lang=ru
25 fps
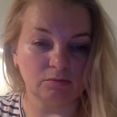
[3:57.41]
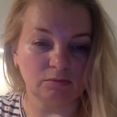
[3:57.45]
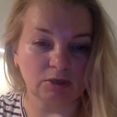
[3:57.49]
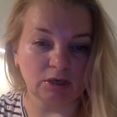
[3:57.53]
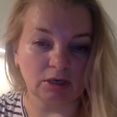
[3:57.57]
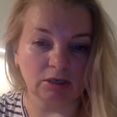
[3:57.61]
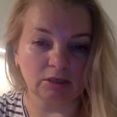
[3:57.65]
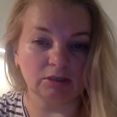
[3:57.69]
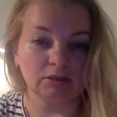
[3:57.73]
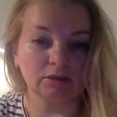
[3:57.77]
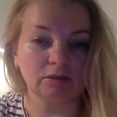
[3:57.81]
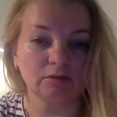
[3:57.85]

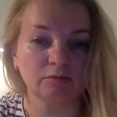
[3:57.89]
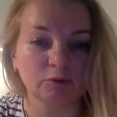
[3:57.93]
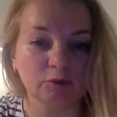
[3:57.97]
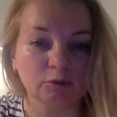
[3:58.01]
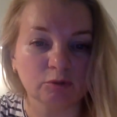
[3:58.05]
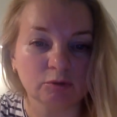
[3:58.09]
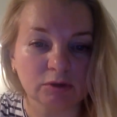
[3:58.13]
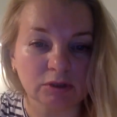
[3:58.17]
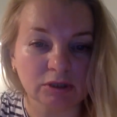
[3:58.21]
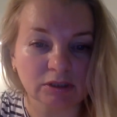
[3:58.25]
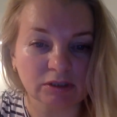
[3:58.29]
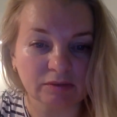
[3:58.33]
Как она вот
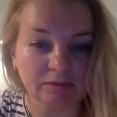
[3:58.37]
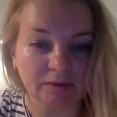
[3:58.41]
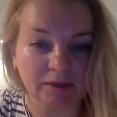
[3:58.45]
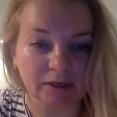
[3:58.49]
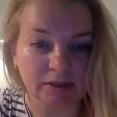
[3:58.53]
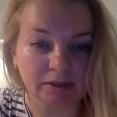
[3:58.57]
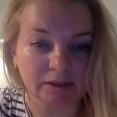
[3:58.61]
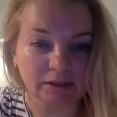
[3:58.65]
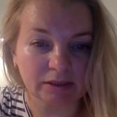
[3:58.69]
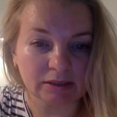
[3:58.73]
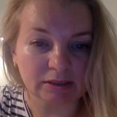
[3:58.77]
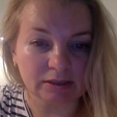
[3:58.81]
тут
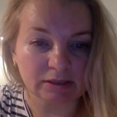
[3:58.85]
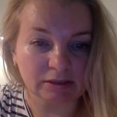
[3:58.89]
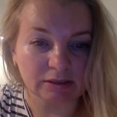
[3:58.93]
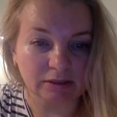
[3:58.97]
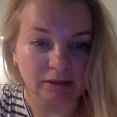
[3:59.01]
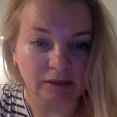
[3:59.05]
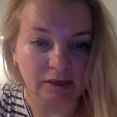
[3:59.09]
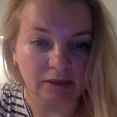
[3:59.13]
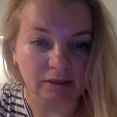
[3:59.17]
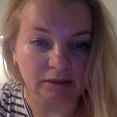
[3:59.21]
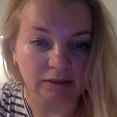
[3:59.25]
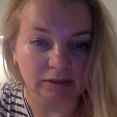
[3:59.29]
называет
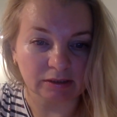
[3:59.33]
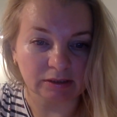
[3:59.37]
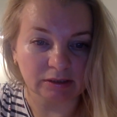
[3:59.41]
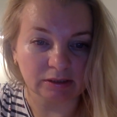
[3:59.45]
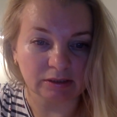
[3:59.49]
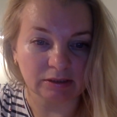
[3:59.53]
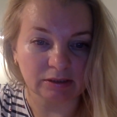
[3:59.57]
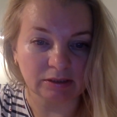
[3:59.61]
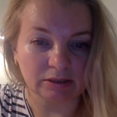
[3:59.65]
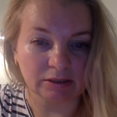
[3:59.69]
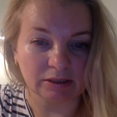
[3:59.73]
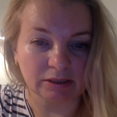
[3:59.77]

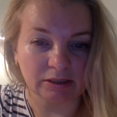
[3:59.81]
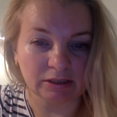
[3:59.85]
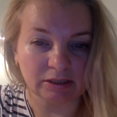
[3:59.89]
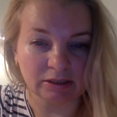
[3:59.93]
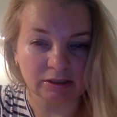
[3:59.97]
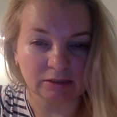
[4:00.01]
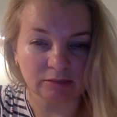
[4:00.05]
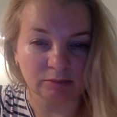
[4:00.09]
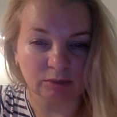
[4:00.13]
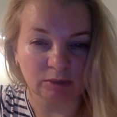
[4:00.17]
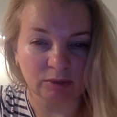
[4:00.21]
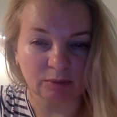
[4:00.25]
израильский
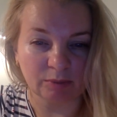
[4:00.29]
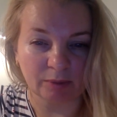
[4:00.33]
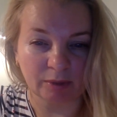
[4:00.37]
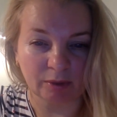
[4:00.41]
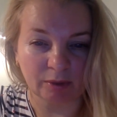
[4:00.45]
героизм и